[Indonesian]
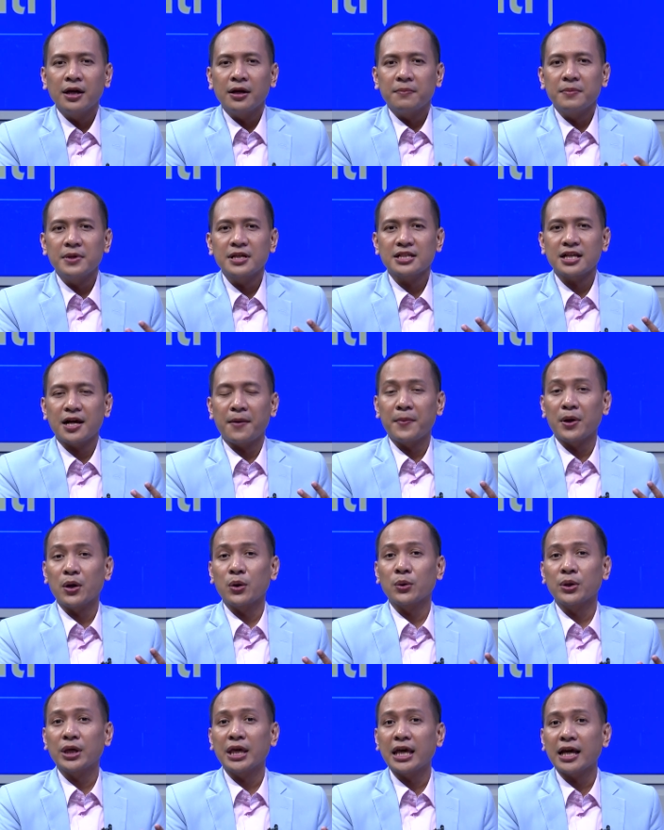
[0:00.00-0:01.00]
bisa
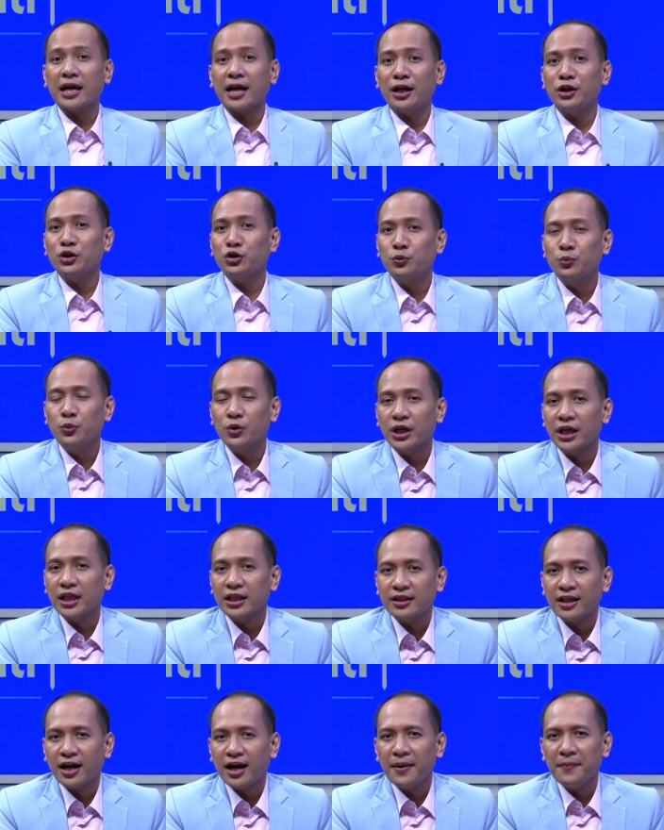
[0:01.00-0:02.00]
merugikan tubuh
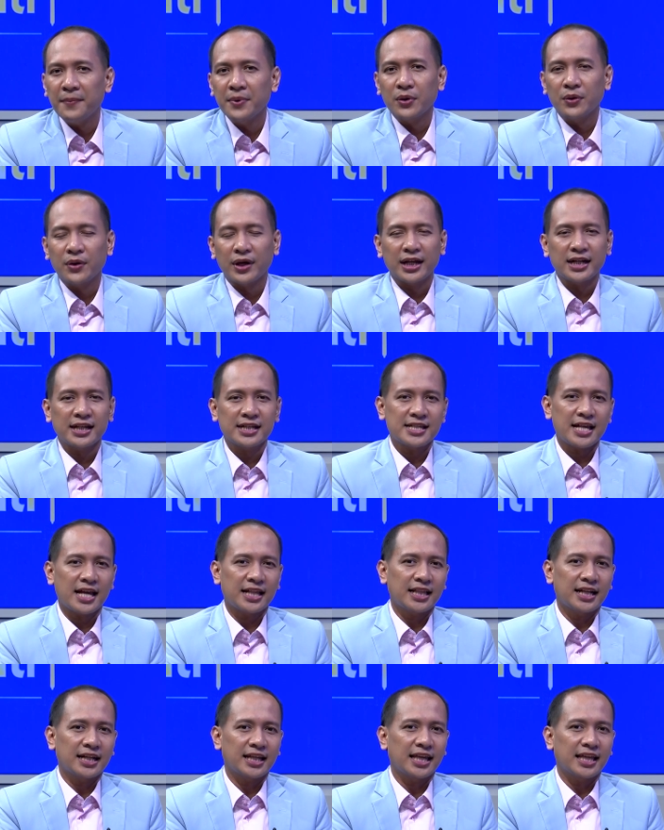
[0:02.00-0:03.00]
kita, merugikan
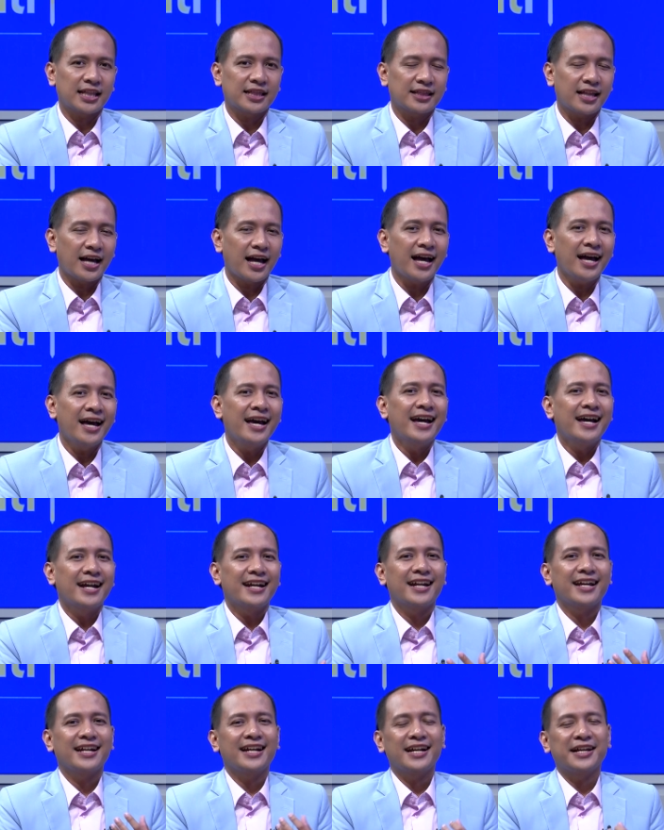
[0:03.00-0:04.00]
kesehatan kita.
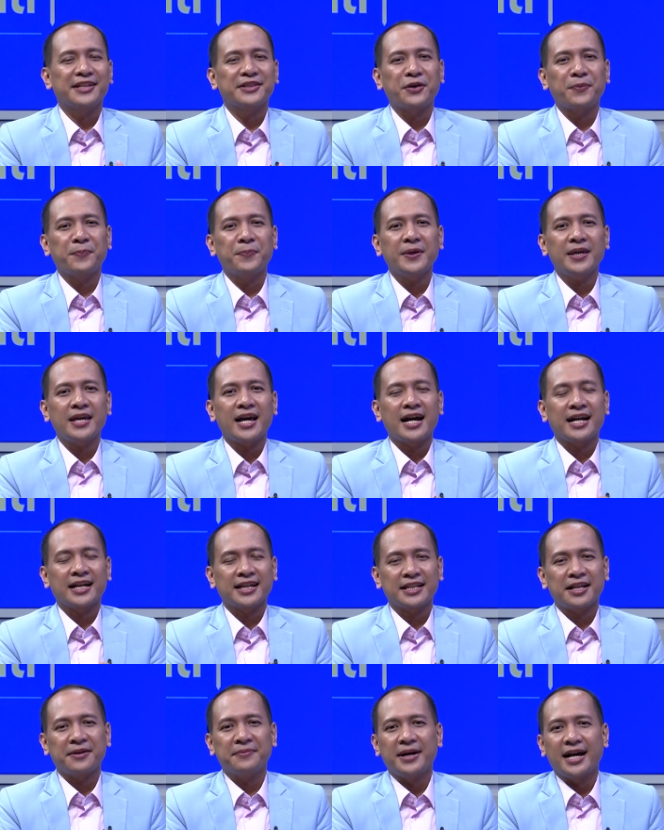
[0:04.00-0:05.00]
Nah inilah topik yang akan
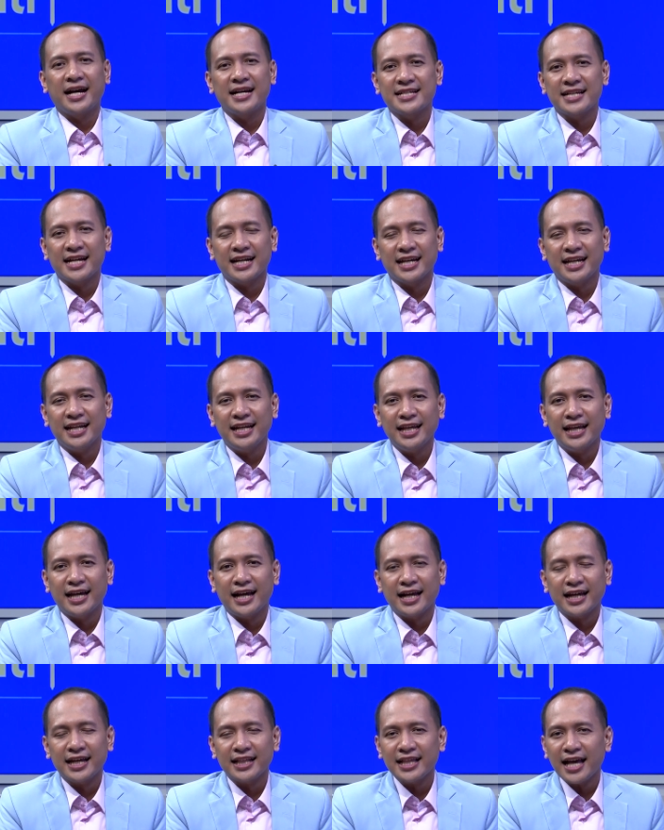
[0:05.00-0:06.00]
kita bahas hari ini
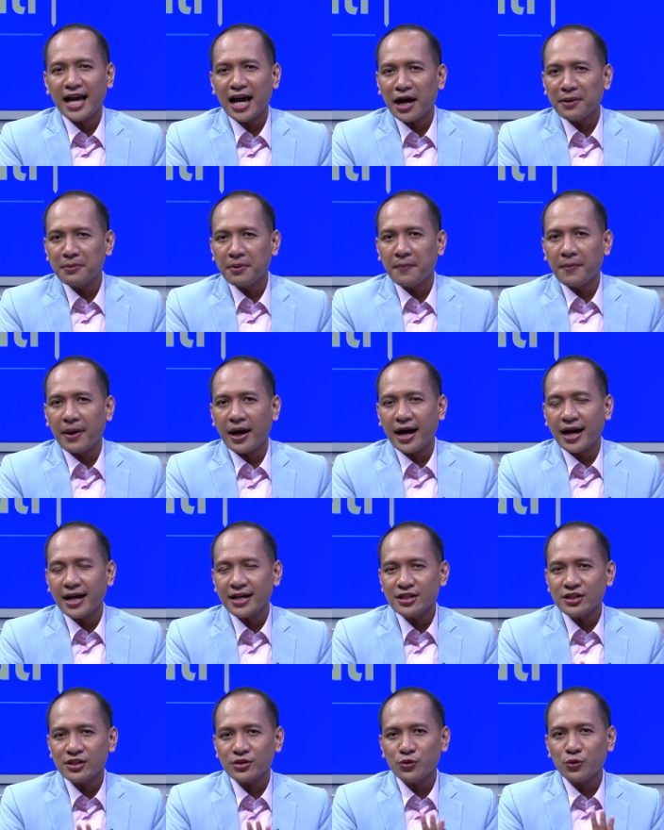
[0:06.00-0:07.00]
ya. Kita akan
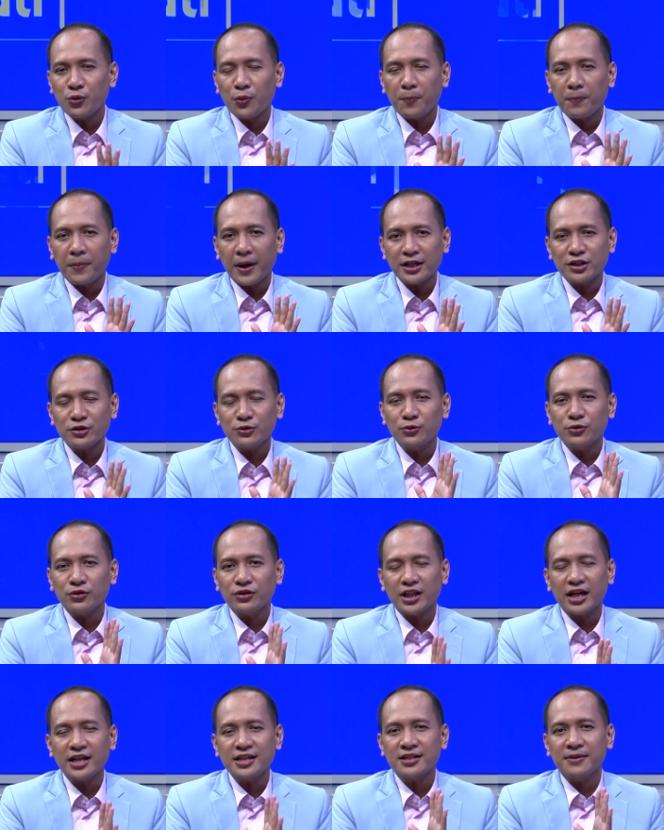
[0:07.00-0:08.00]
membahas kupas
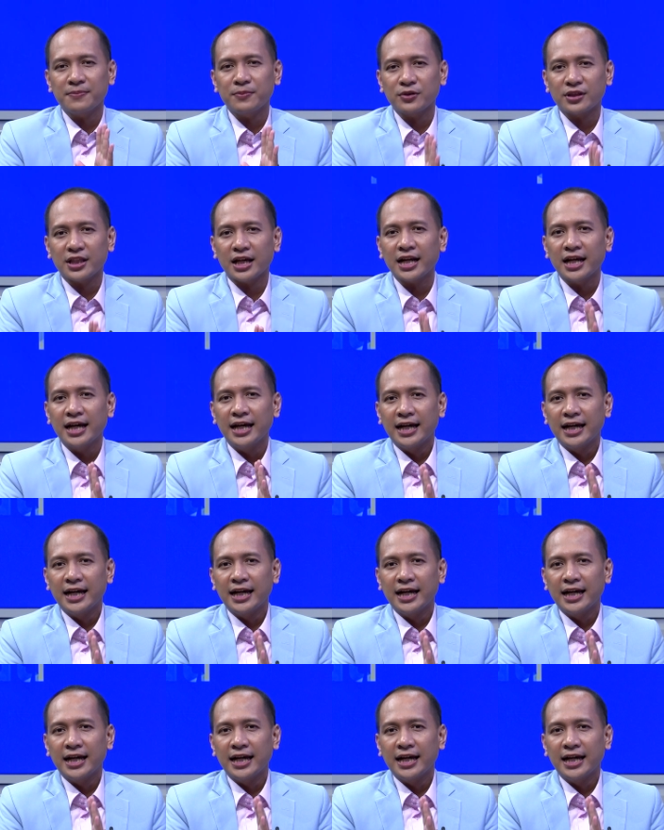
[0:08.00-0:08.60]
tuntas seputar